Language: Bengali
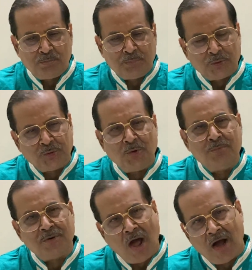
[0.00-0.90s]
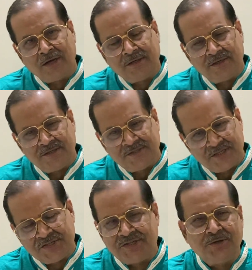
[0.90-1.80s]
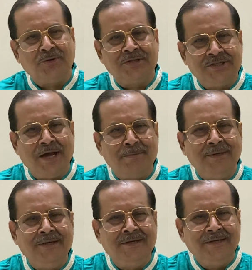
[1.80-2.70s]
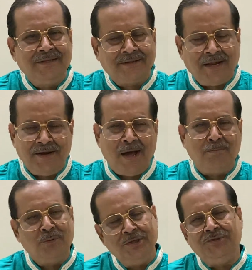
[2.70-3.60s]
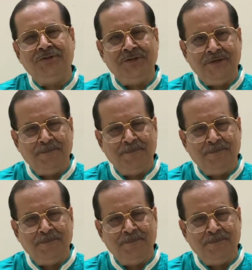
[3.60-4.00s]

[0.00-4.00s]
প্রথম রাগ সৃষ্টি করেছি আমি তার নাম মৈত্রী